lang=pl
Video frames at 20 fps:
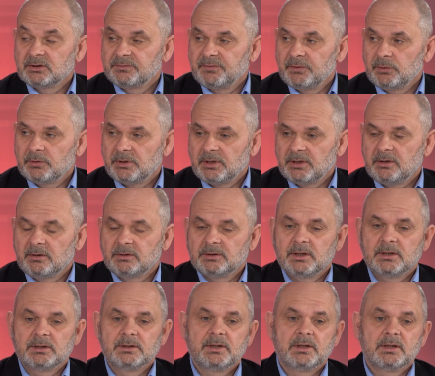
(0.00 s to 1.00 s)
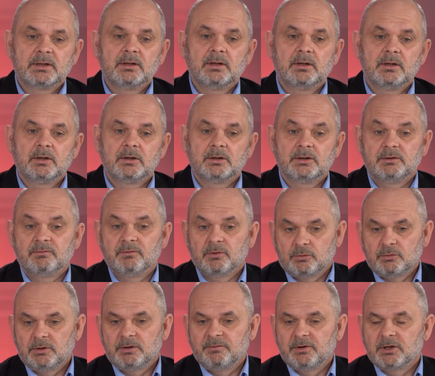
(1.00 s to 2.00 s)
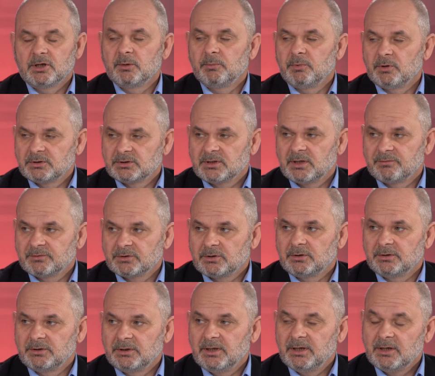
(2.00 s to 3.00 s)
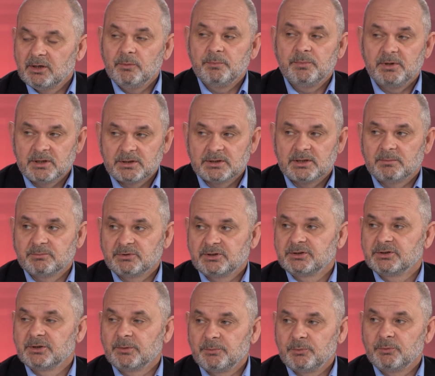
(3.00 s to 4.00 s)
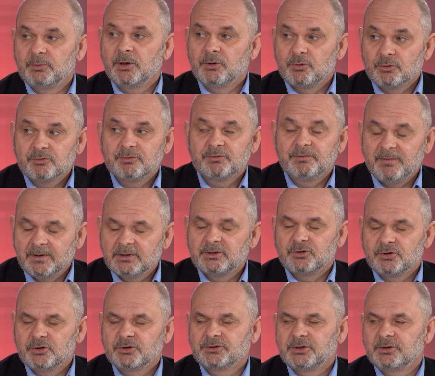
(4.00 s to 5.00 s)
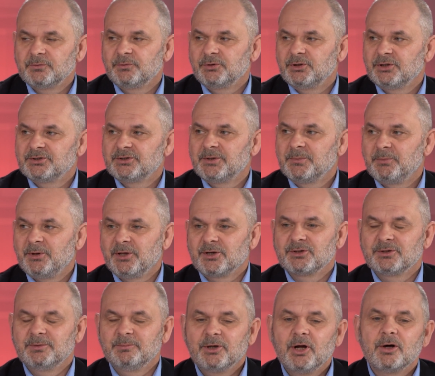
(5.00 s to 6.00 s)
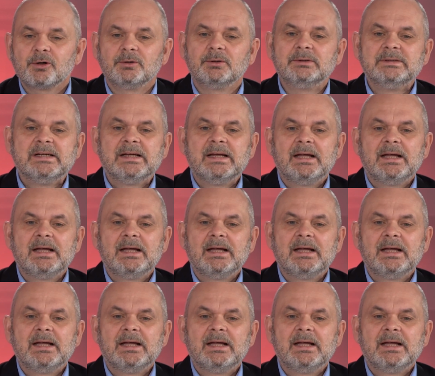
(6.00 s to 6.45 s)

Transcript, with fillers: Rozwoju Regionalnego i w ogóle Wielkopolska Wschodnia jako pierwsza przystąpiła już w 2021 roku.